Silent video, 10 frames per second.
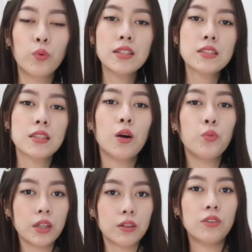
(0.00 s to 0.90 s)
Once a
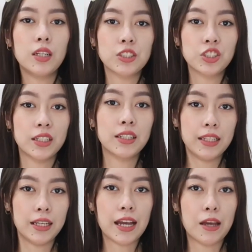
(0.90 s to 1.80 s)
week ko lang siyang
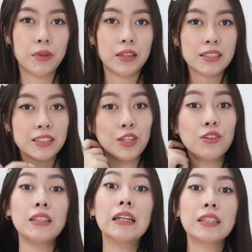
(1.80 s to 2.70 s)
ginagamit kasi
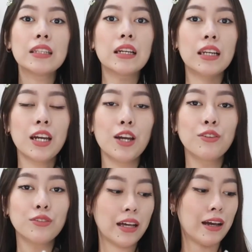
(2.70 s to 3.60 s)
yun lang din talaga
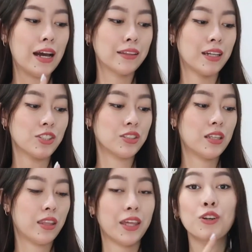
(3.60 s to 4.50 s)
yung naka-attach
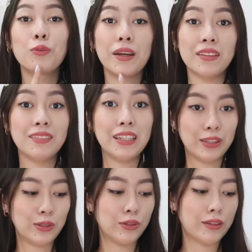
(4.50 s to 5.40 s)
na recommend
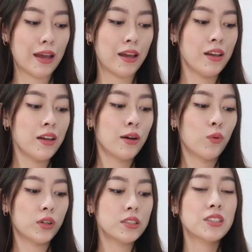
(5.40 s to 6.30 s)
dito na
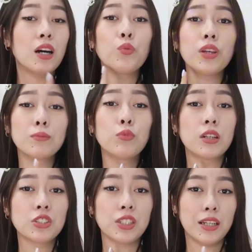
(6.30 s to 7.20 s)
once a week mo
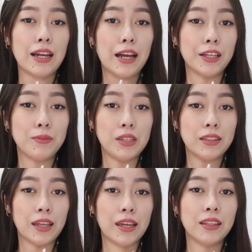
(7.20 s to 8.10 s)
lang siyang
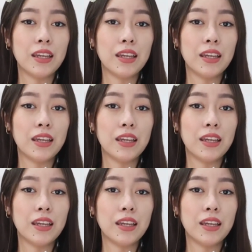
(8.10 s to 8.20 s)
gagamitin.